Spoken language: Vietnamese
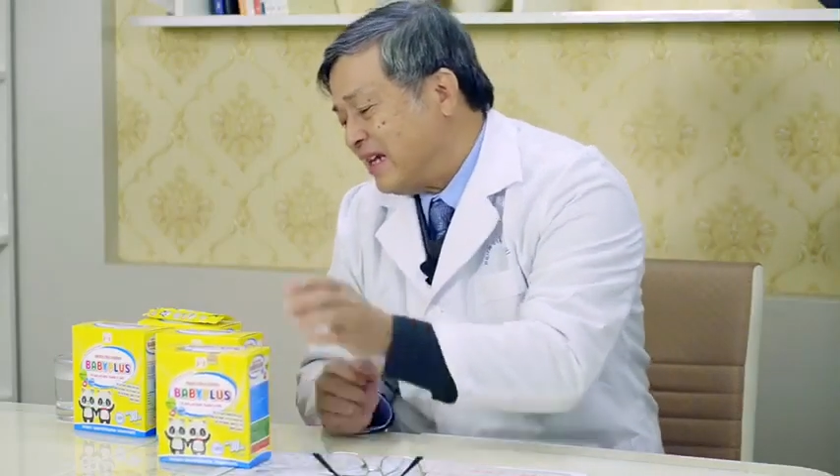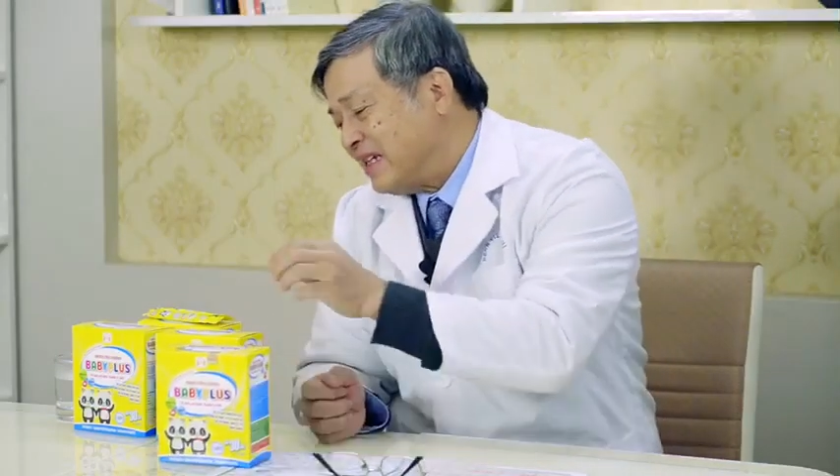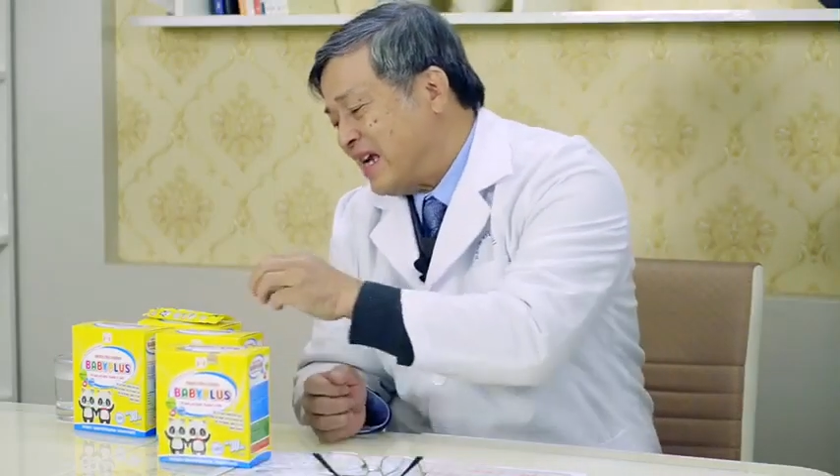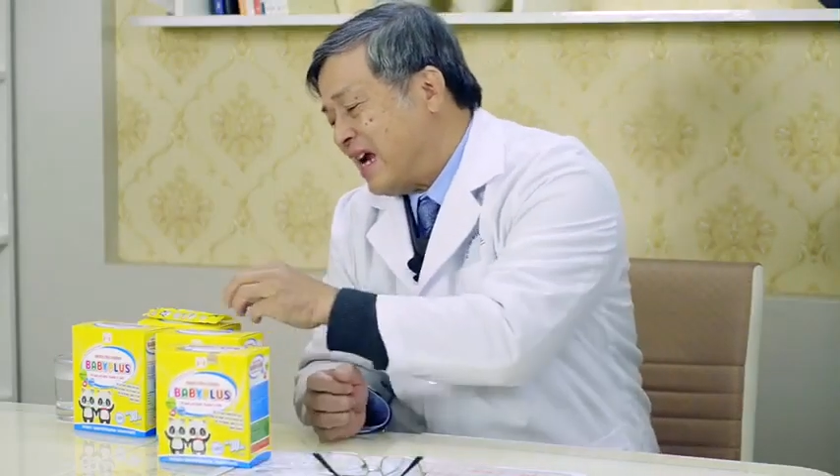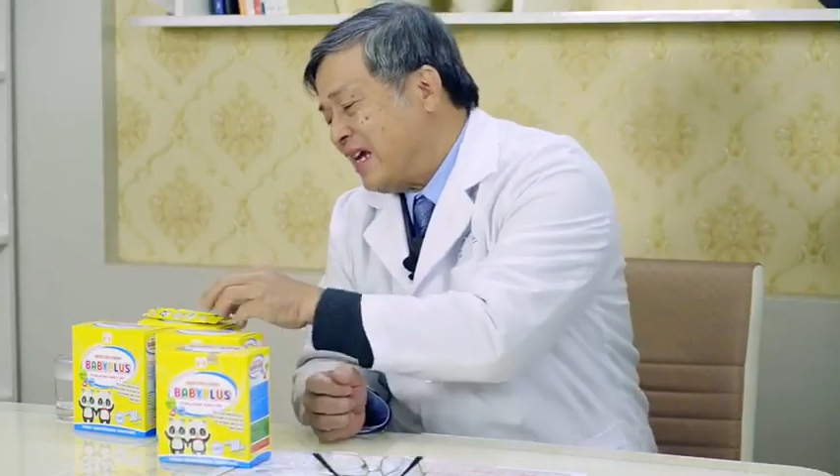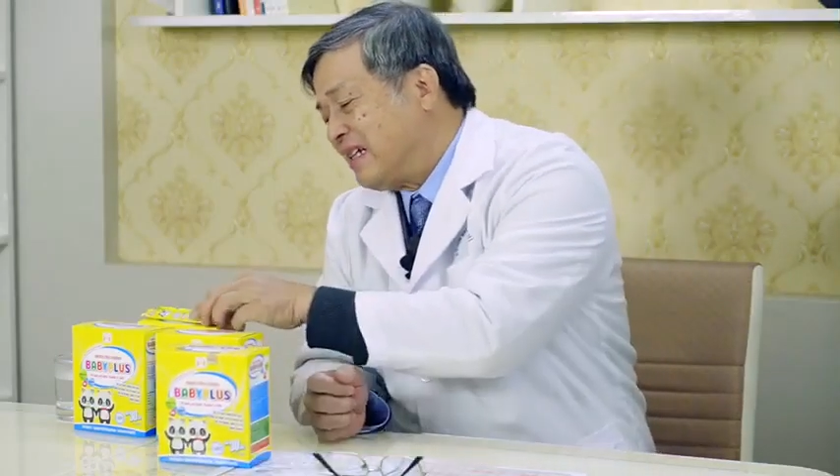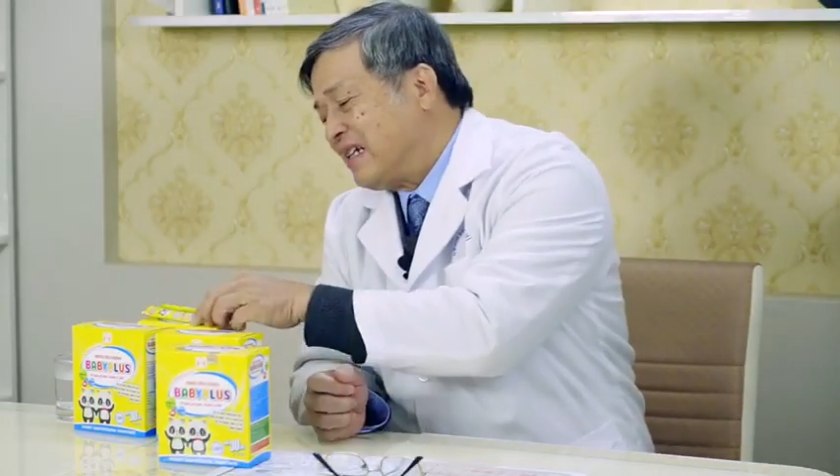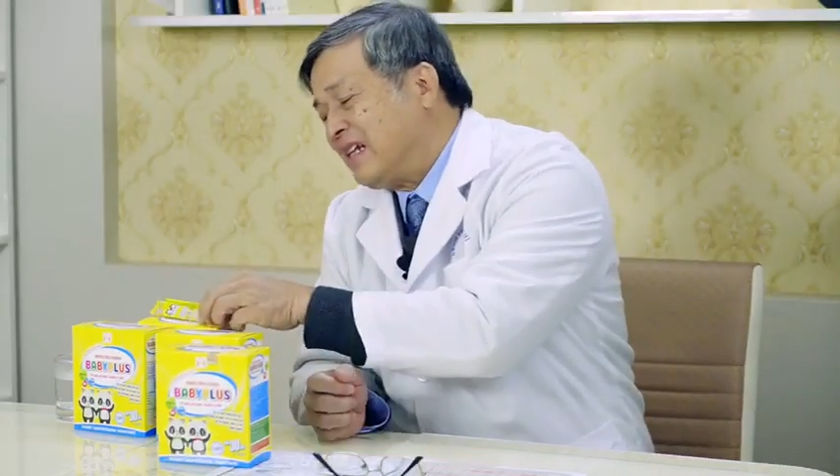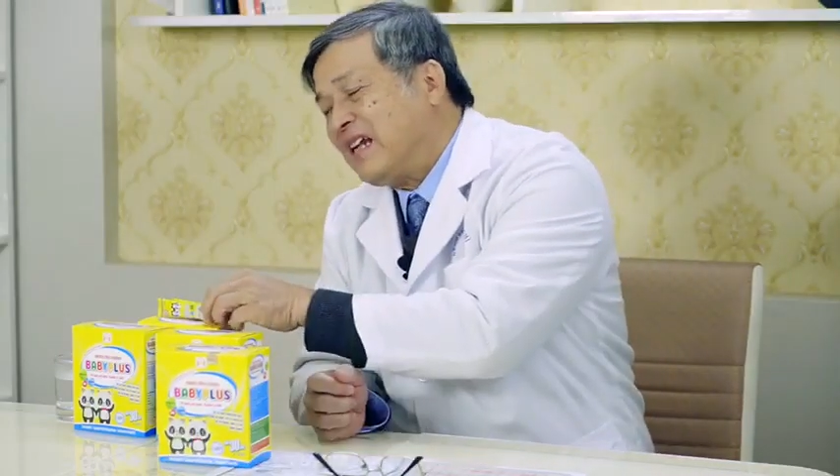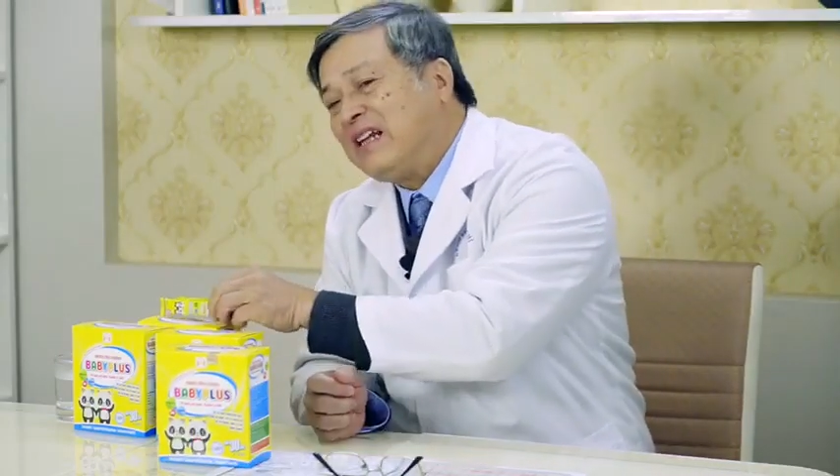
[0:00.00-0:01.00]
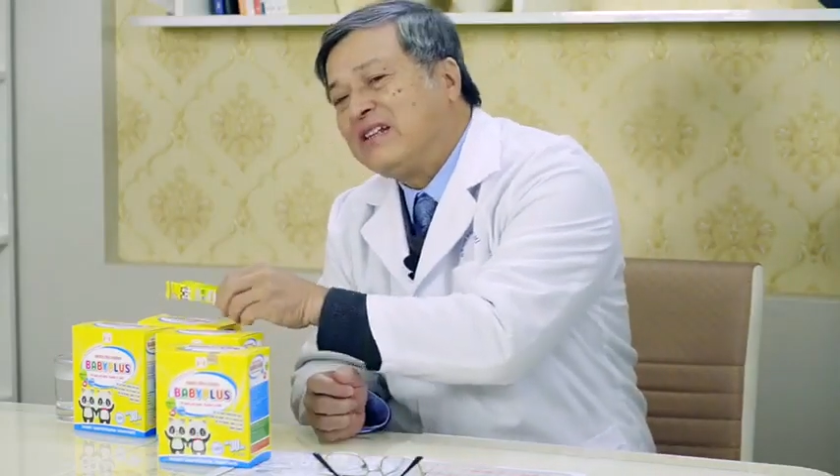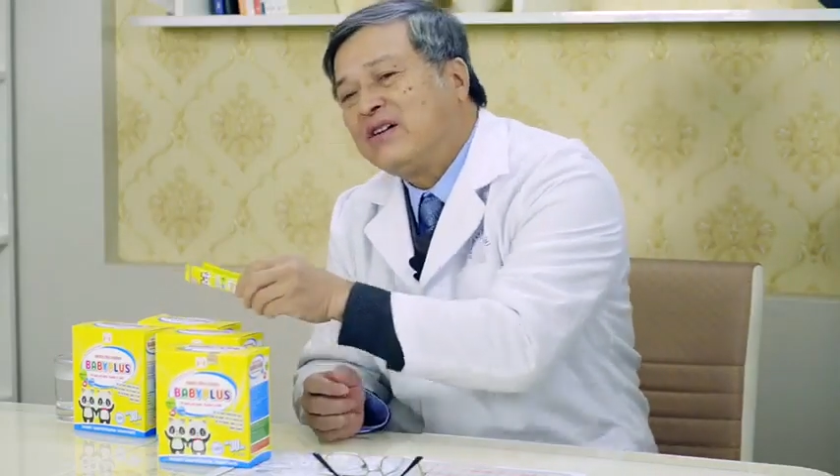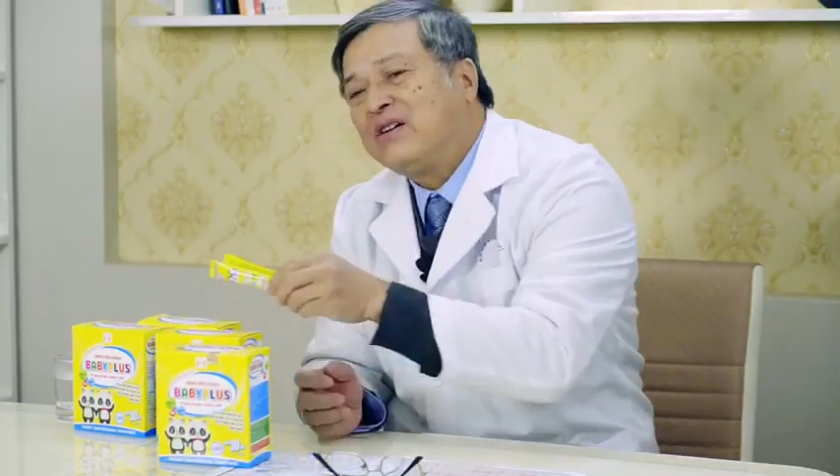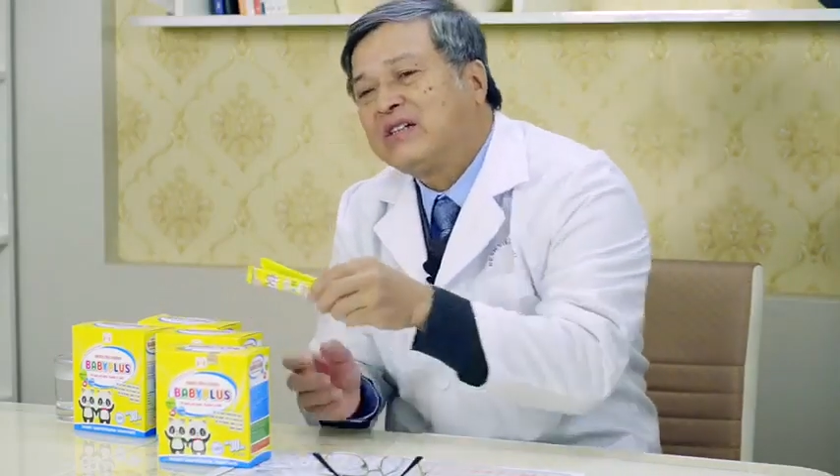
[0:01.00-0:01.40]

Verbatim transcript: trẻ chỉ nên cho